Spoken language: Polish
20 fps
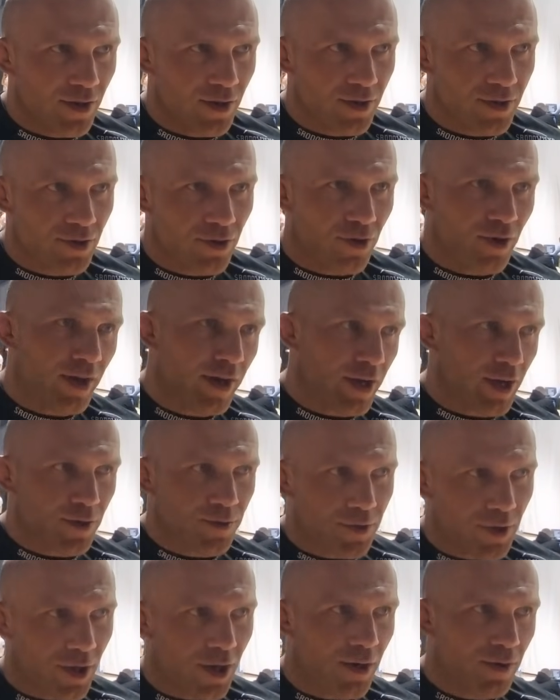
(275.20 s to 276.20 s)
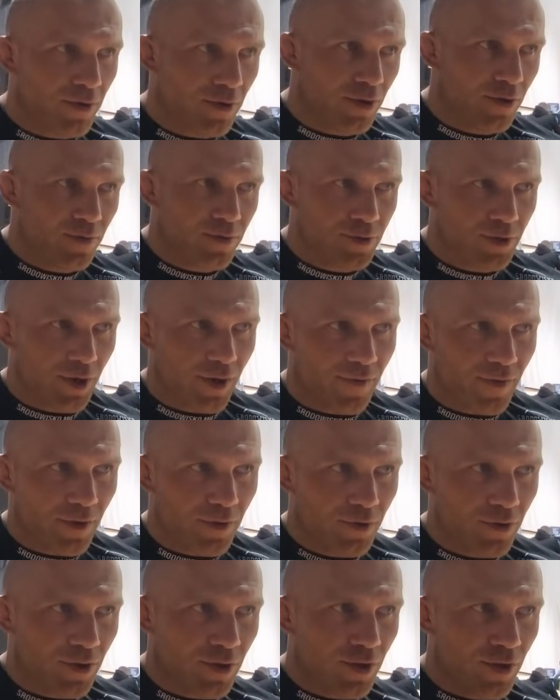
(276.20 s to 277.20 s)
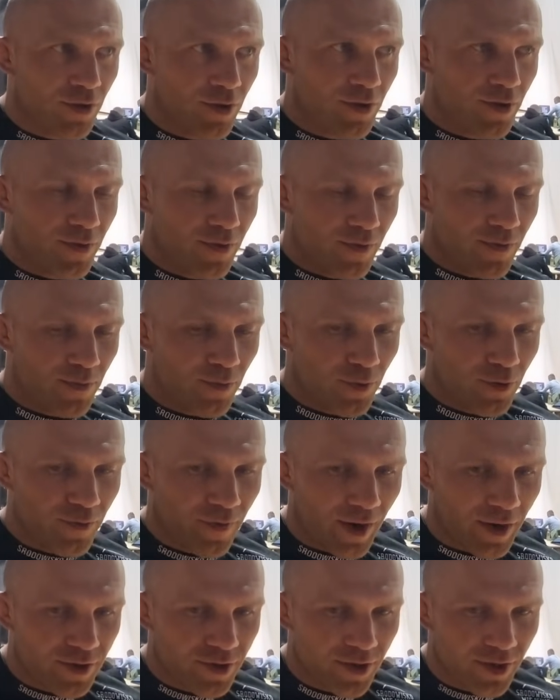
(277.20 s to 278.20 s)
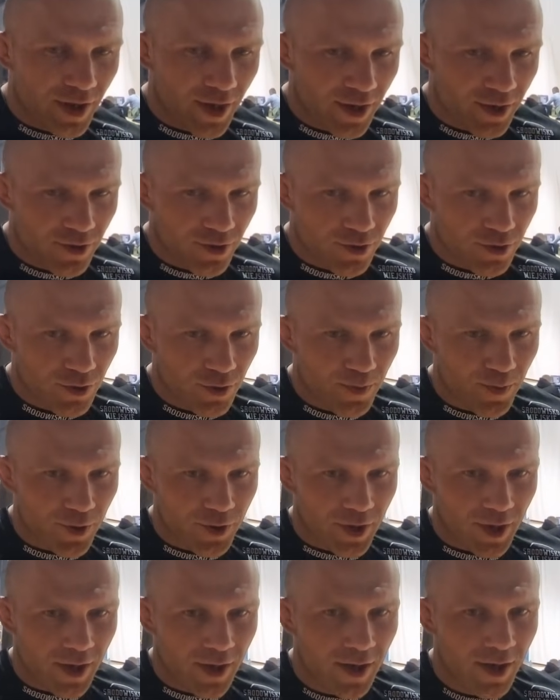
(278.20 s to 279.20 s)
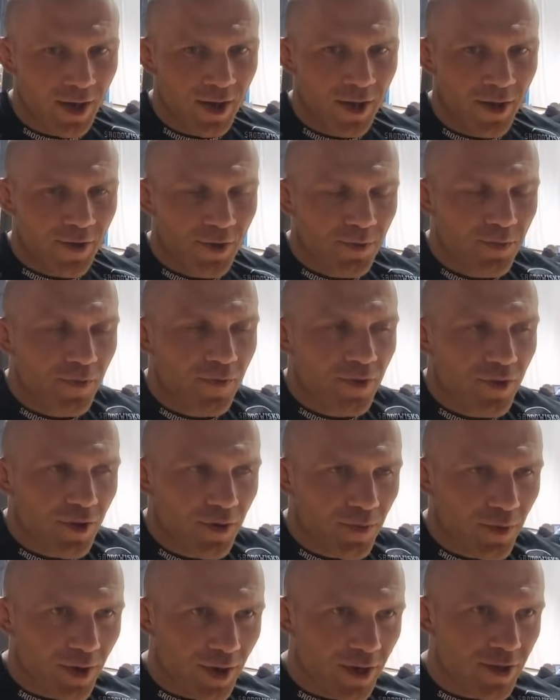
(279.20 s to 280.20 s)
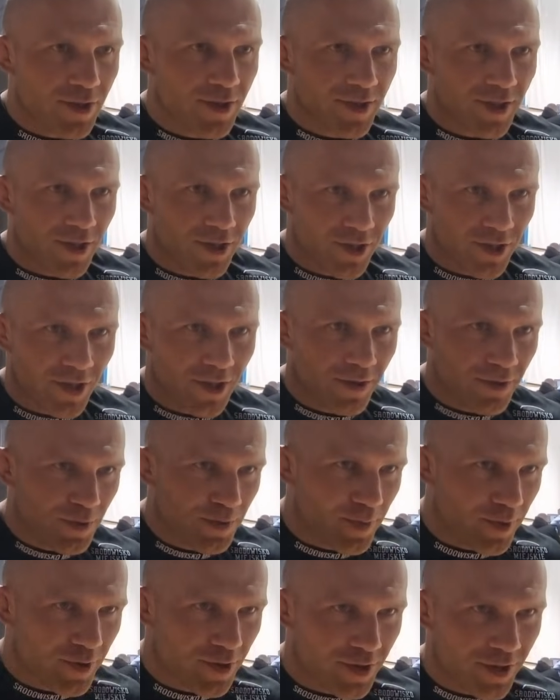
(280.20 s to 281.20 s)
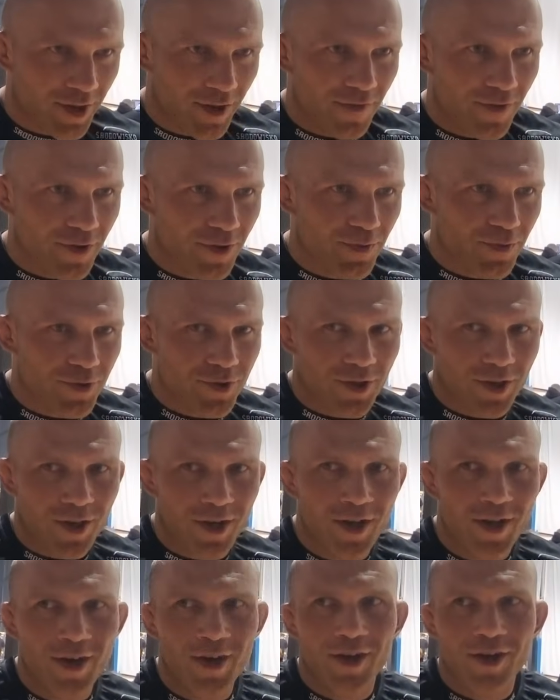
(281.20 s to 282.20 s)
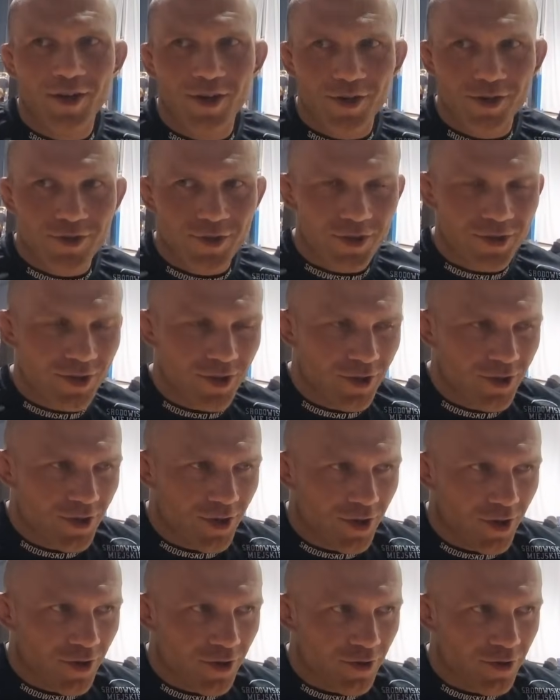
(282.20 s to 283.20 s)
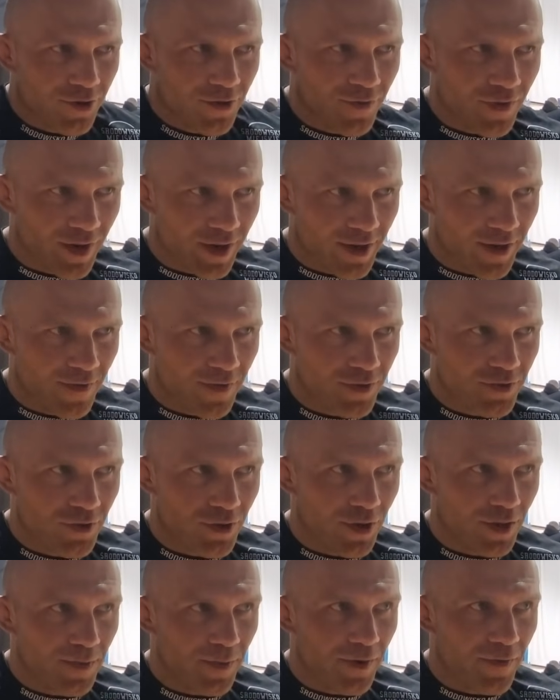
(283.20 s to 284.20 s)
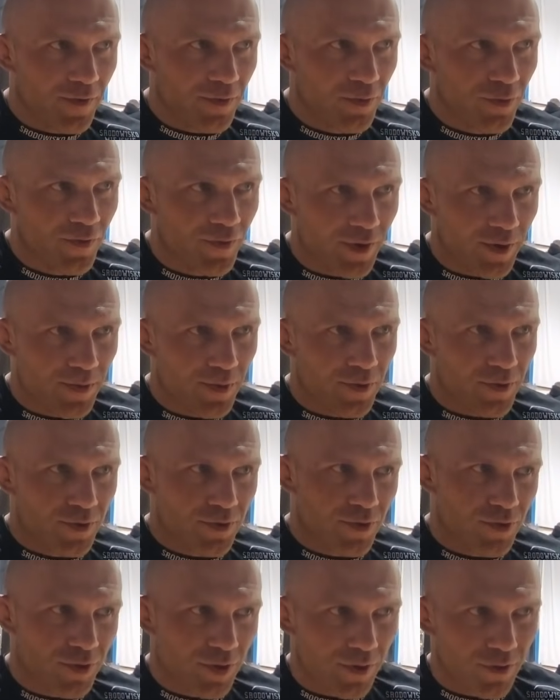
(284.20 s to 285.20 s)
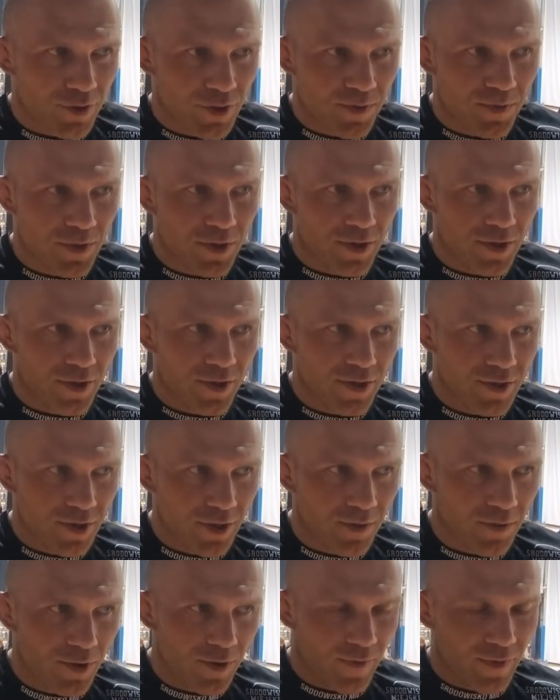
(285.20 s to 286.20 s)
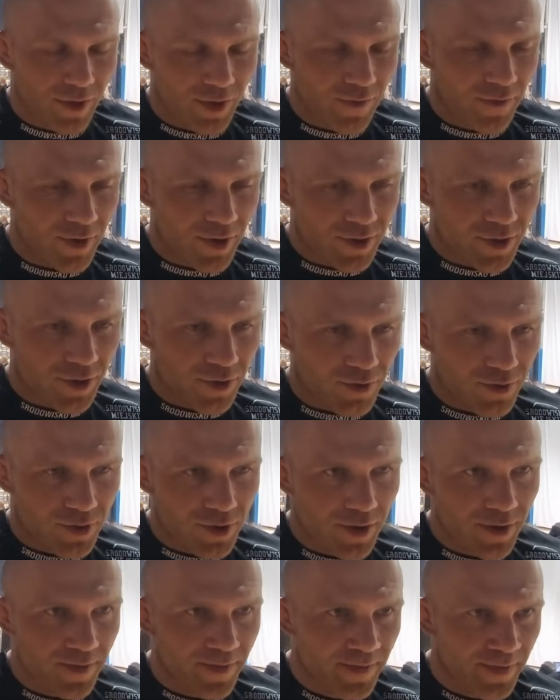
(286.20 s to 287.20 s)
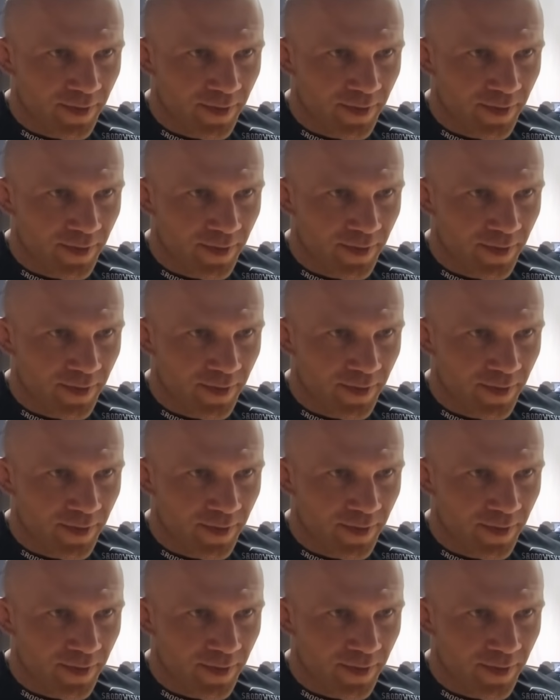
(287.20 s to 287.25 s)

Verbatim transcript: E, to lekarz przegrał, przerwał i mógł walczyć dalej, to jest głupota. No bo wiadomo, każdy nas się na tym sporcie, zna i wiadomo, że e, trzecie liczenie kończy walkę, więc tutaj nie ma wymówek, po prostu został rozbity i zdominowany w każdej rundzie.